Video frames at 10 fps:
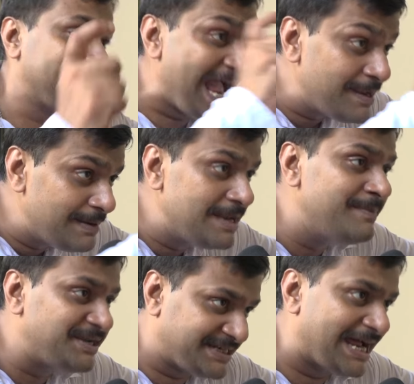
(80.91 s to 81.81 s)
টাইম
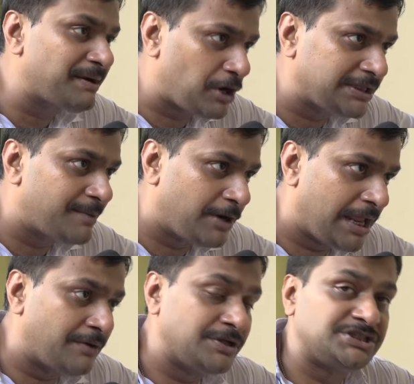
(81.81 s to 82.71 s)
লিমিটটার কথা
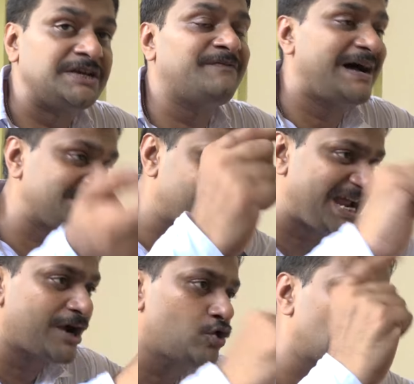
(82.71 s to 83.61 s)
বলা হচ্ছে ফাস্ট
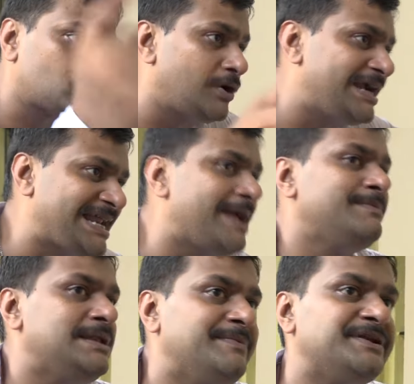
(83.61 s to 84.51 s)
ট্র্যাক কোর্ট করে টাইম
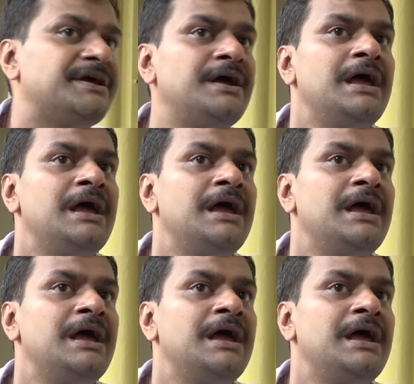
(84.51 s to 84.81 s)
লিমিট